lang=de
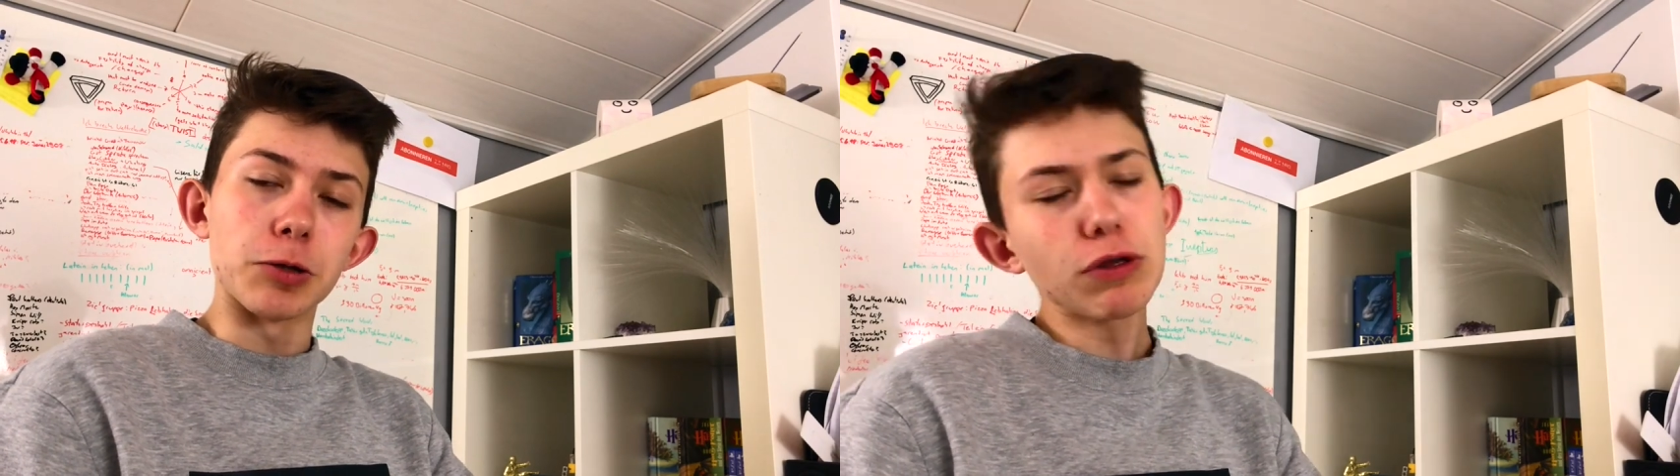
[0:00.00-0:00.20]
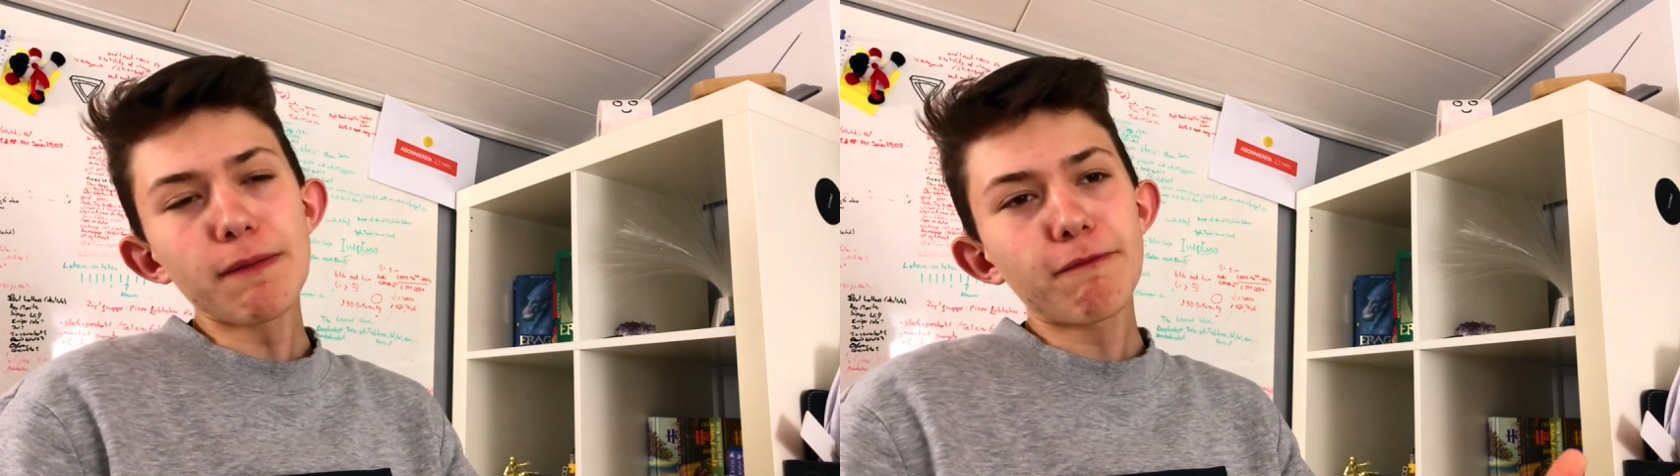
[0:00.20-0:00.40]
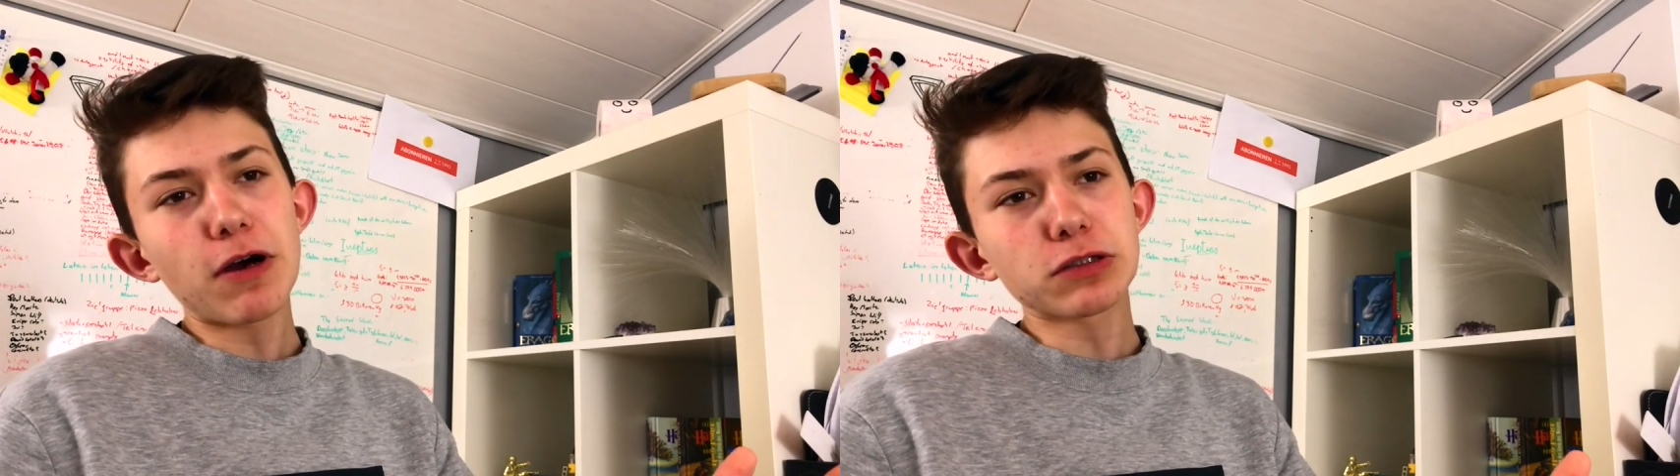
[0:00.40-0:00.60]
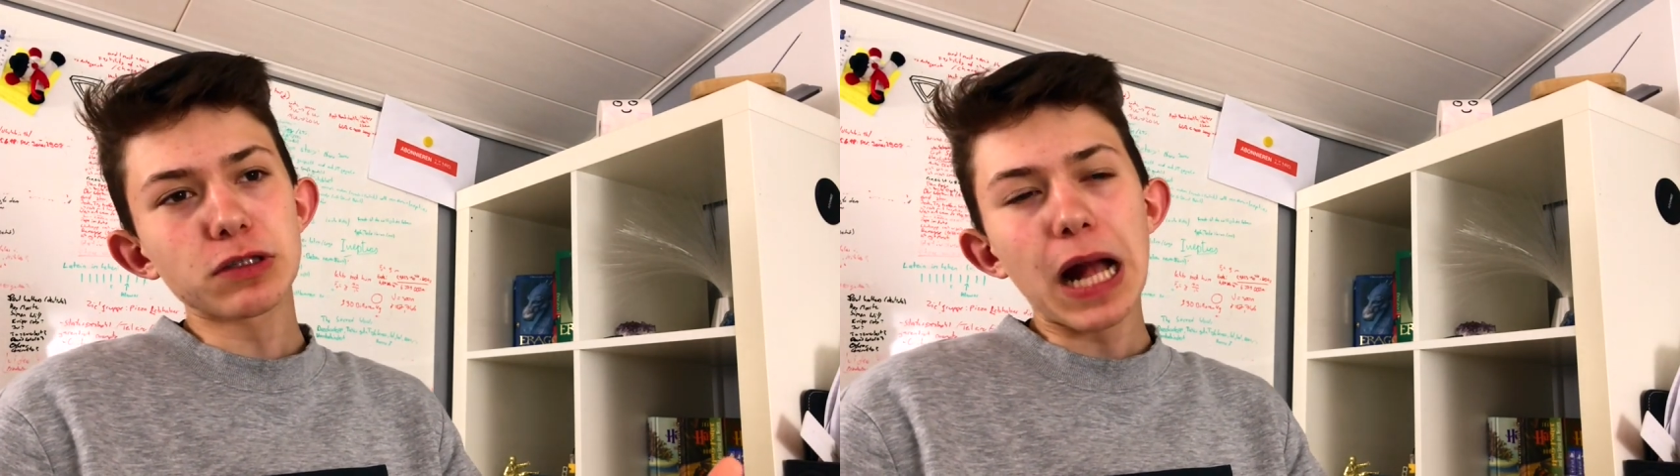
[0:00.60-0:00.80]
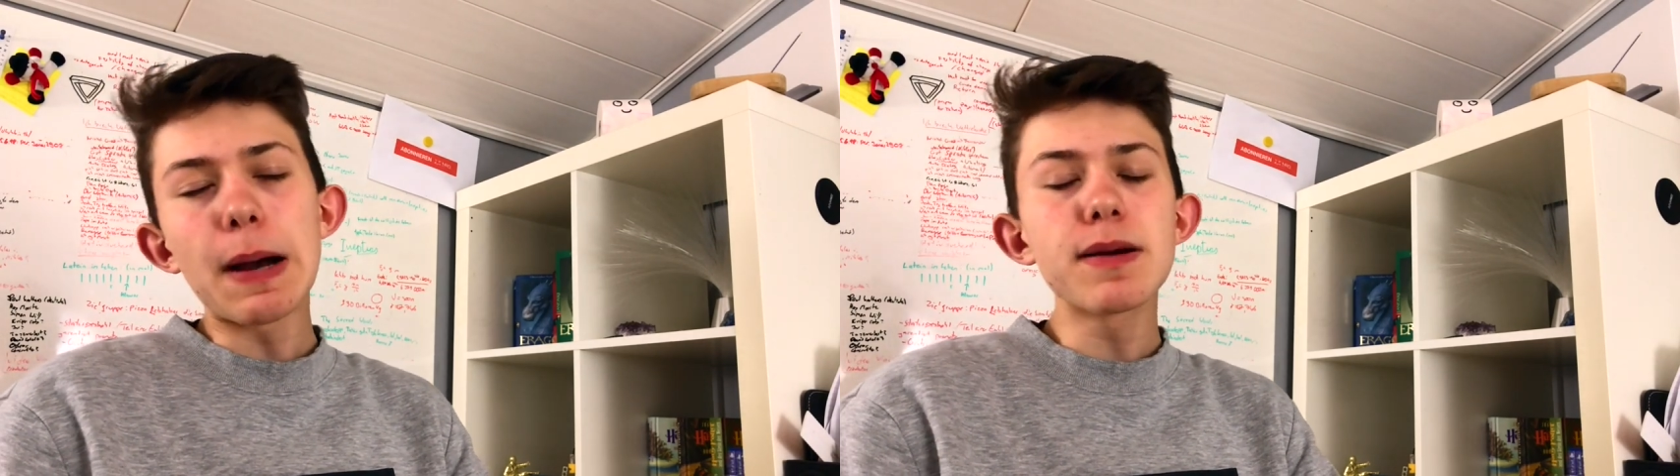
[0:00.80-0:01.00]

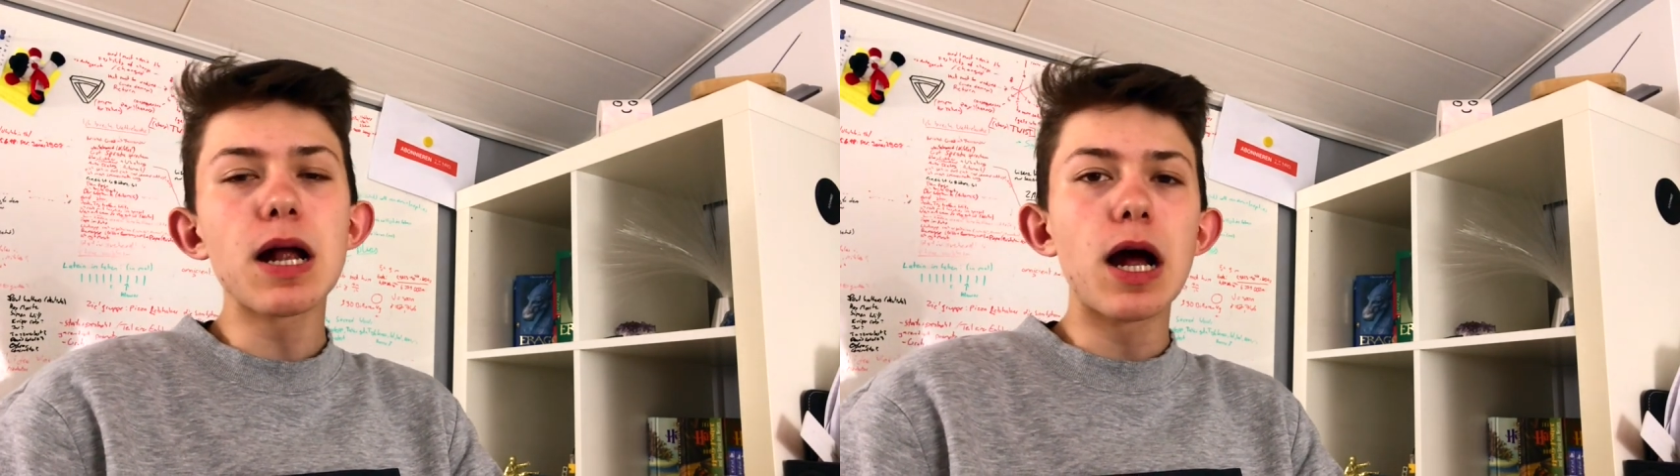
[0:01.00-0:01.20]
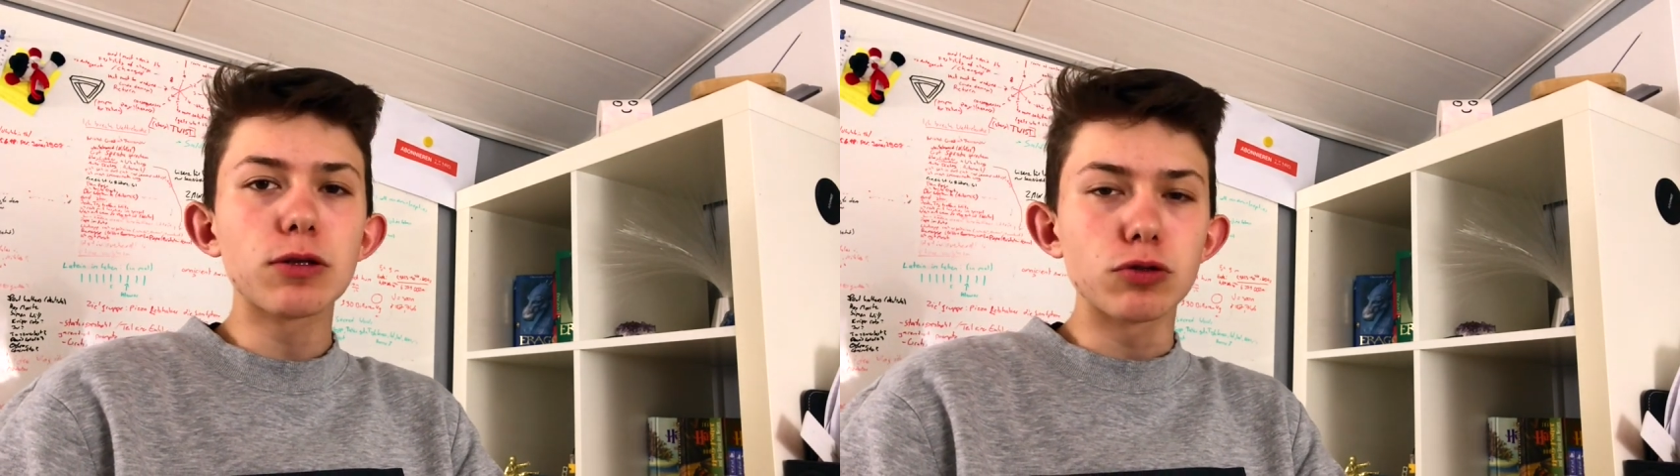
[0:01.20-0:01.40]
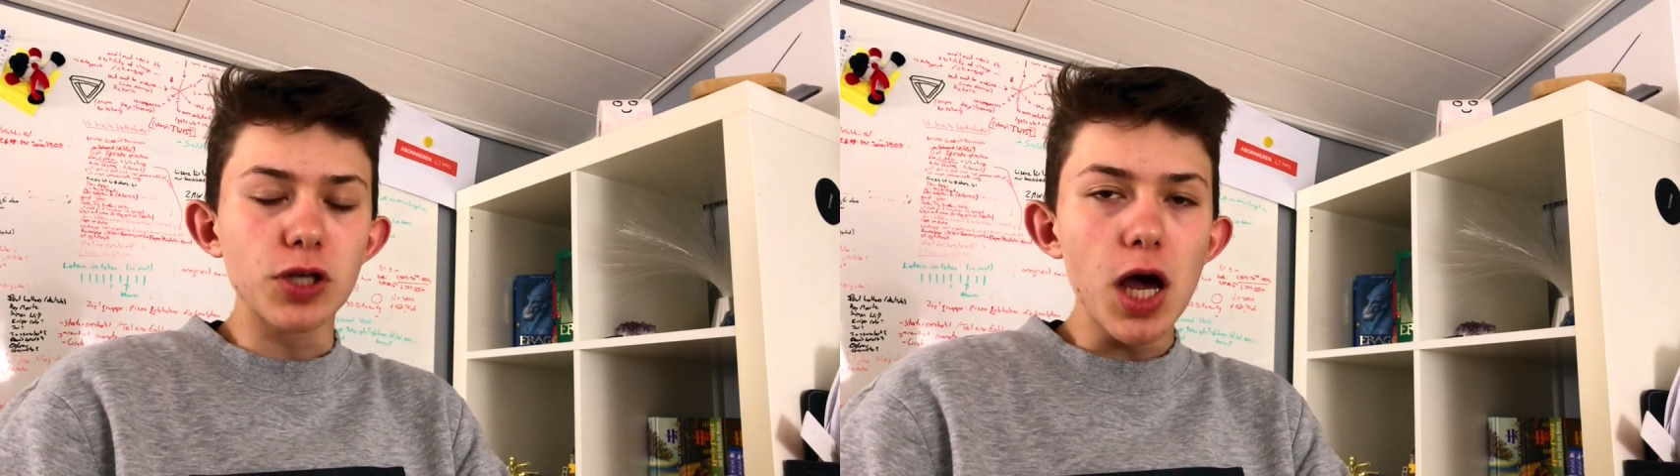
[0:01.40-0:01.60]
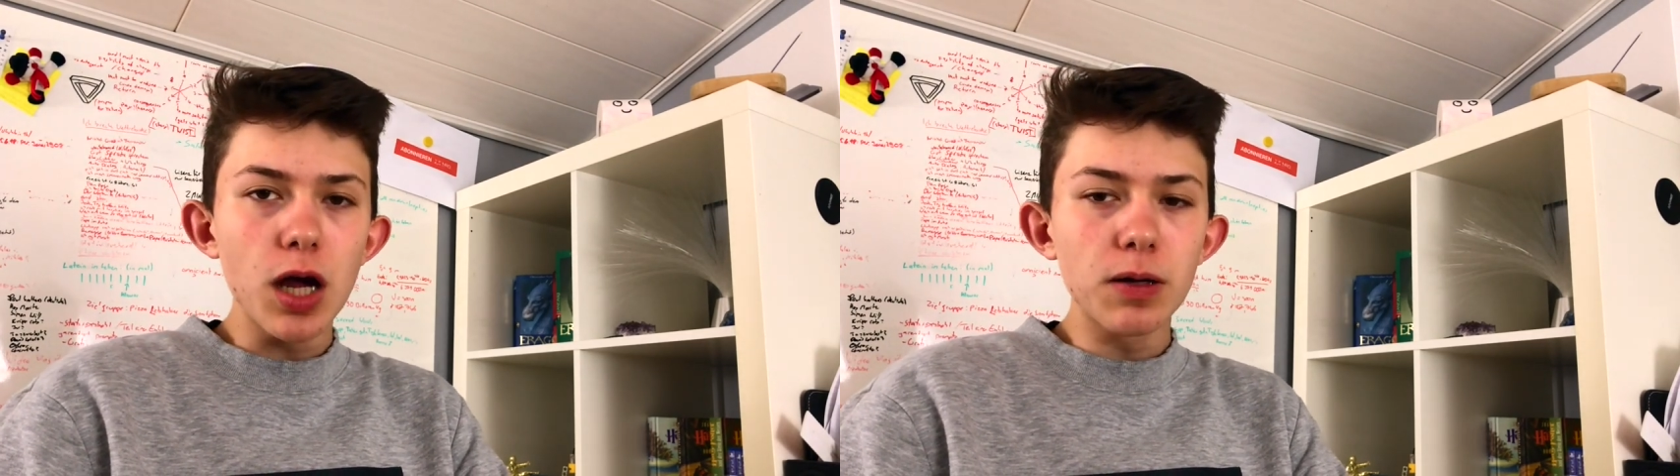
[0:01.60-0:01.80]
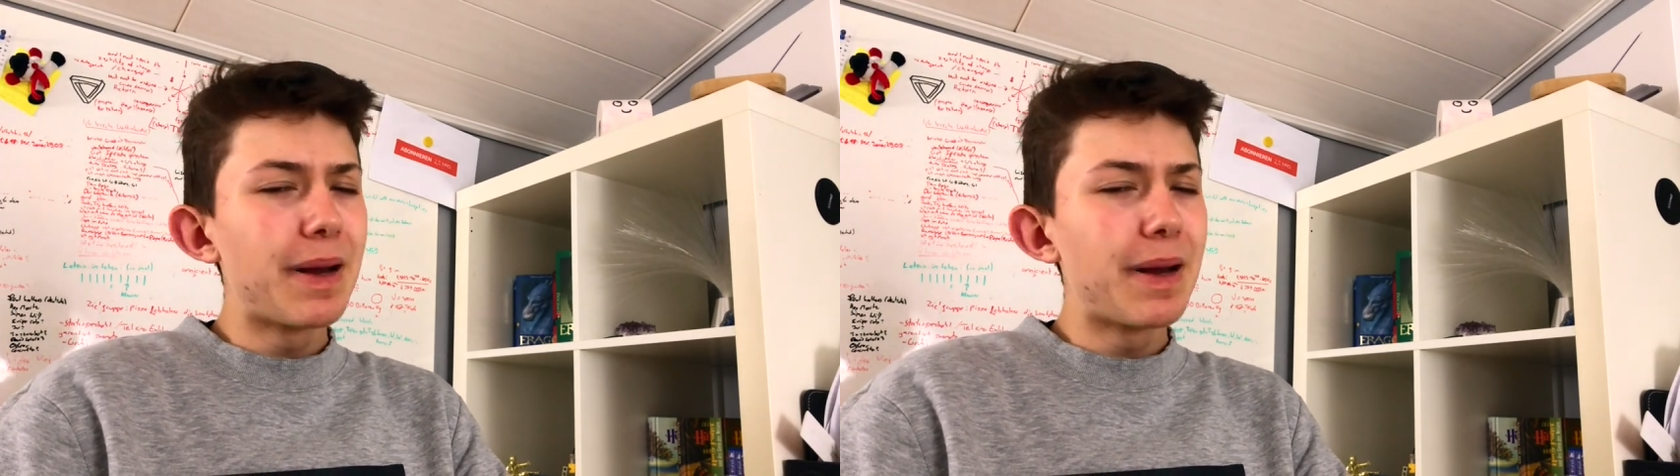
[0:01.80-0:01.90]
Zusammenfassend kann man also sagen,